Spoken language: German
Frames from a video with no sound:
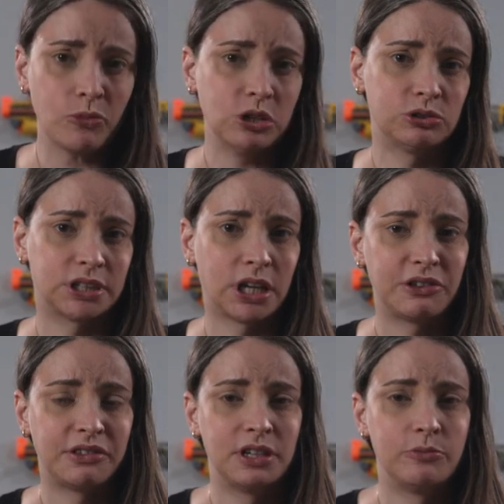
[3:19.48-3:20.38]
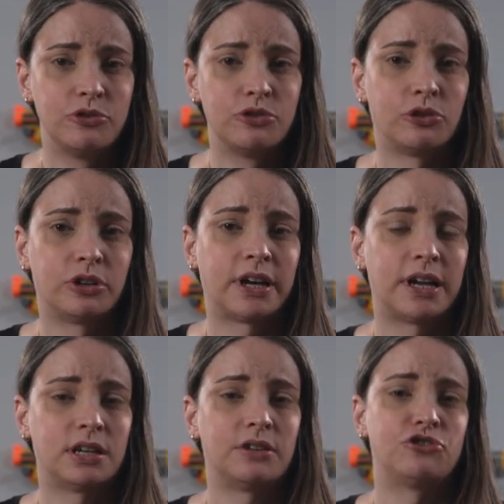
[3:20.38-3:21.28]
Und dadurch sind die Mülltonnen
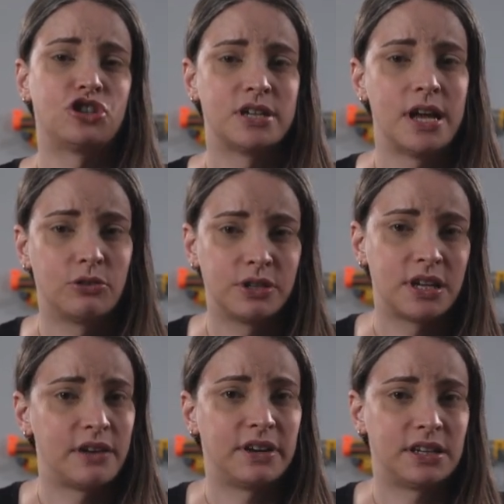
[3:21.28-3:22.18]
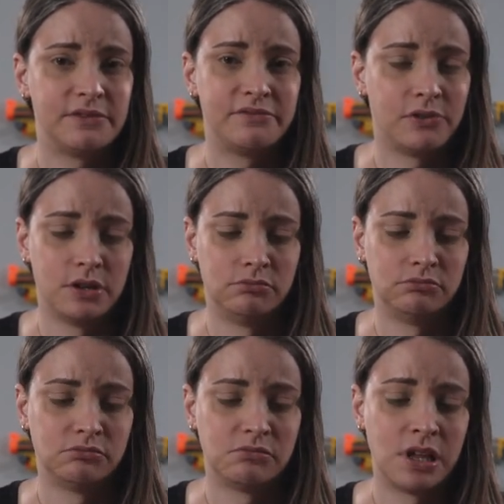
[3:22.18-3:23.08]
relativ schnell und ineffektiv voll.
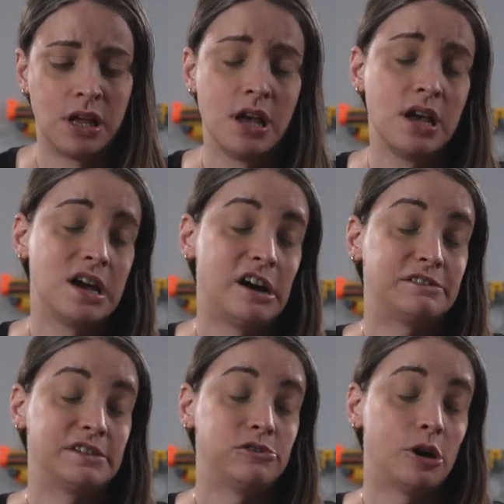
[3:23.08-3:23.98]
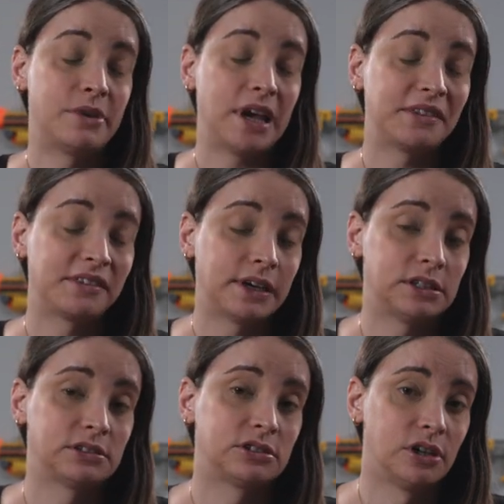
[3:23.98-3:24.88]
Auf der Form Next
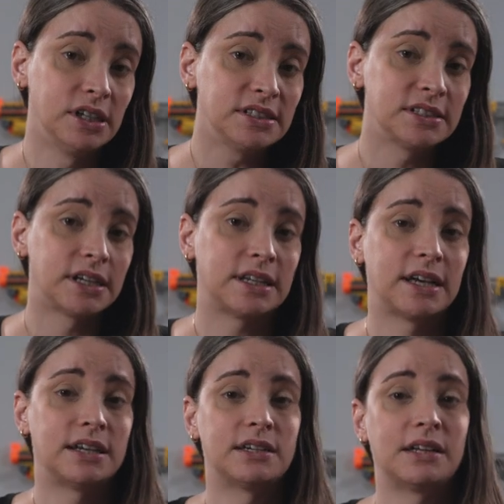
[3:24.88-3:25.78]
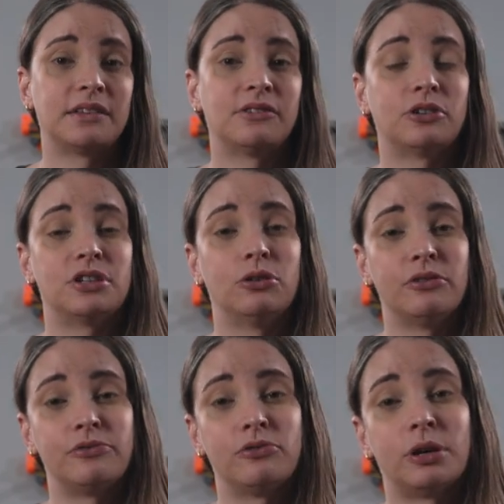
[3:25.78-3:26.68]
2019 hatte ich allerdings noch die
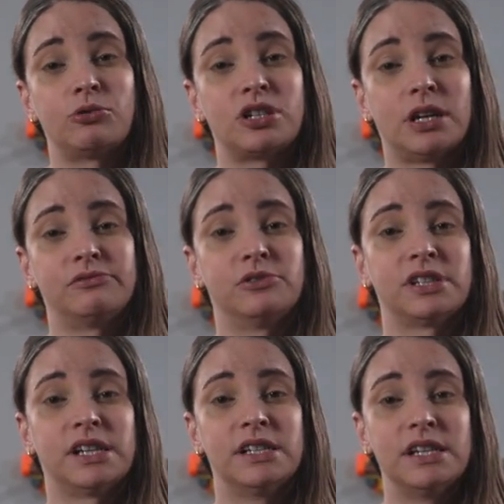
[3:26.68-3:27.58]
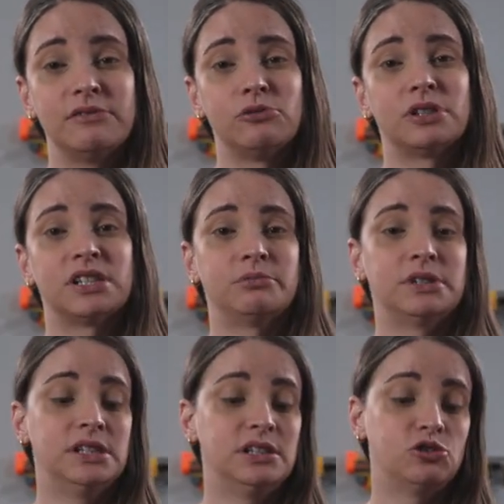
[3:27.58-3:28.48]
Hoffnung am Stand von 3Devo, dass
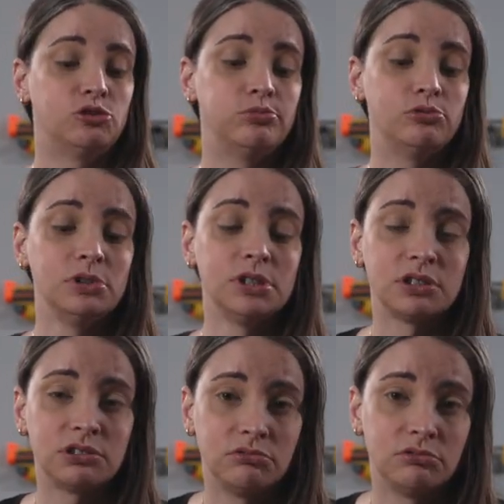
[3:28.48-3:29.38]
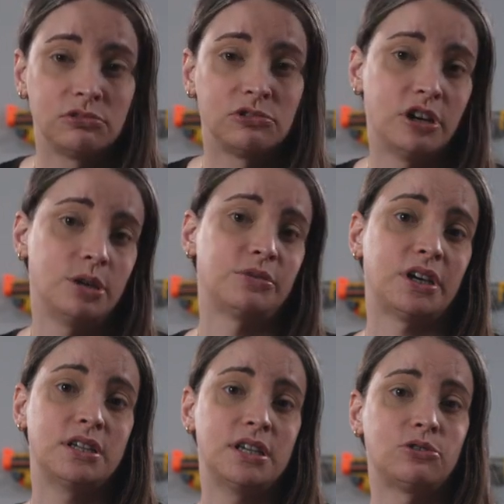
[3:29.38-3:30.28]
man diese Spulen zu neuem
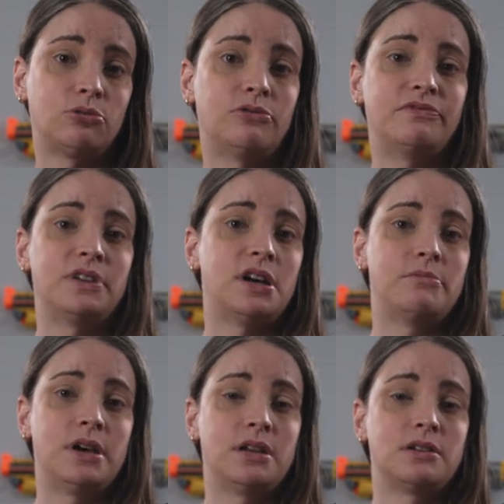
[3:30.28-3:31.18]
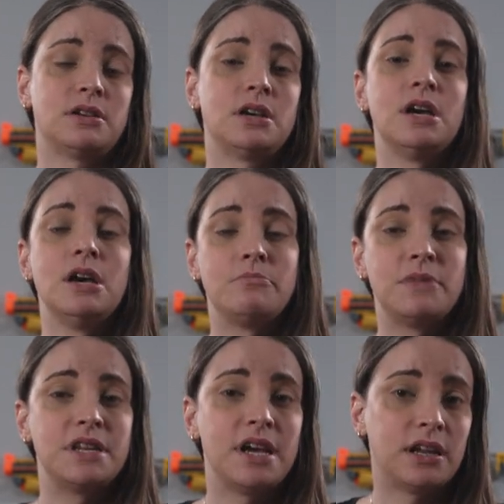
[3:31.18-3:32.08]
3D-Druckfilament
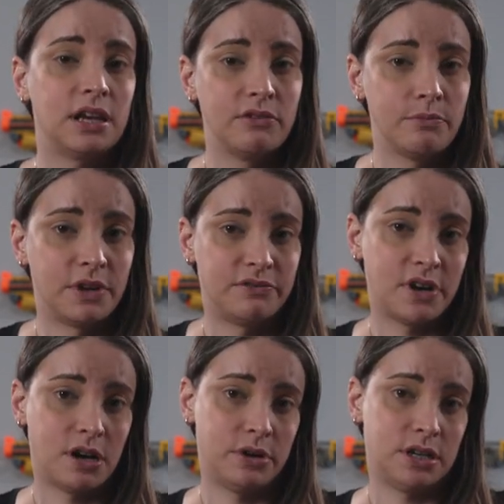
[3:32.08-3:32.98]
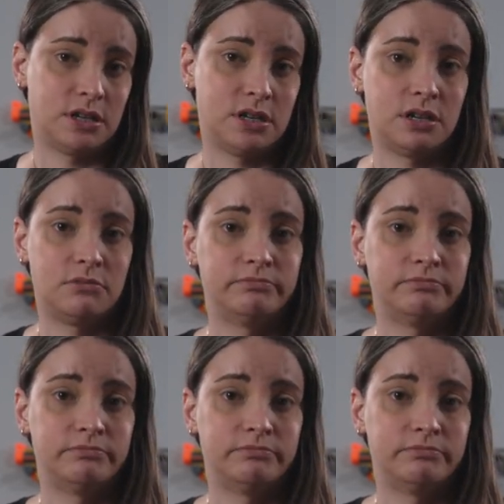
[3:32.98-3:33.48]
mit deren Equipment verarbeiten kann.